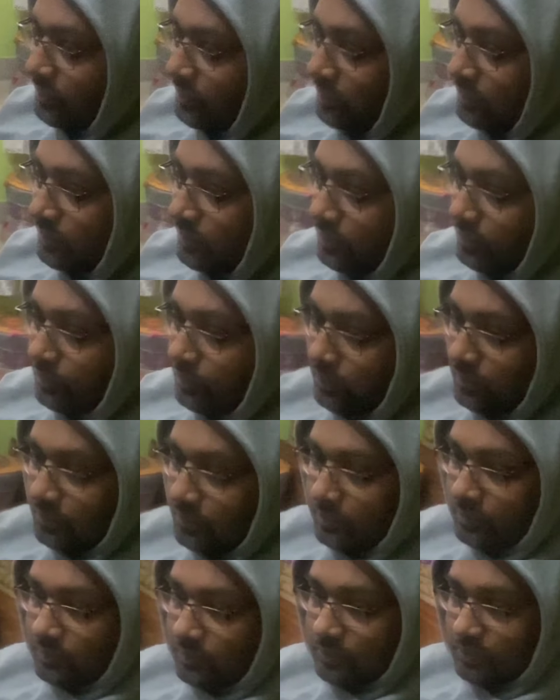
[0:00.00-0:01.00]
কাজ করে
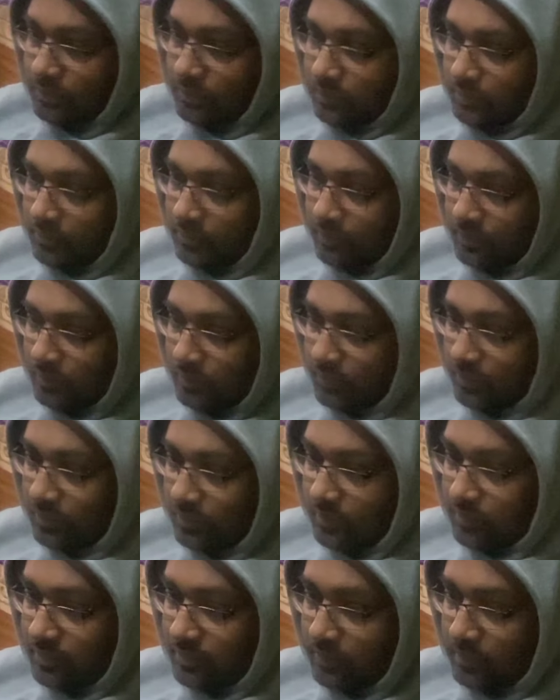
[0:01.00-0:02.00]
যাচ্ছে এখন
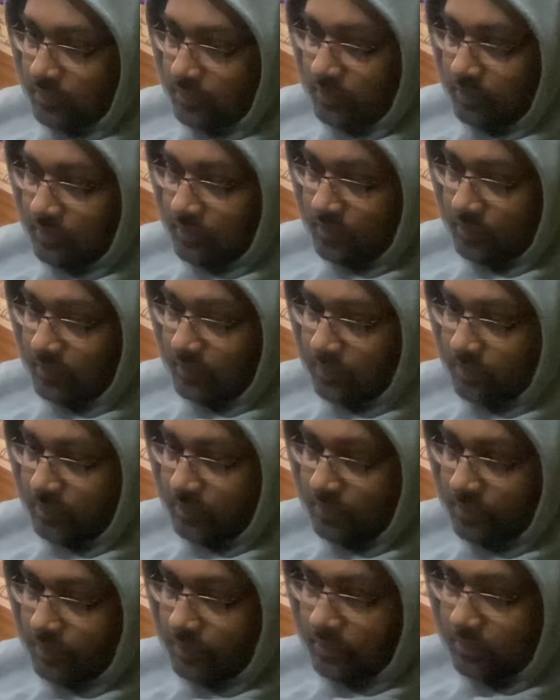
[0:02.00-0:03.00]
ঠাকুরের
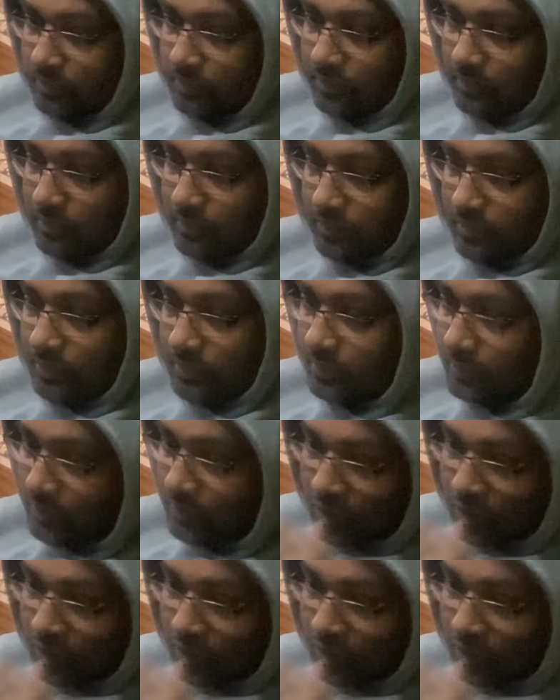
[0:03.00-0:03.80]
পুজো দিয়ে দিয়েছো তো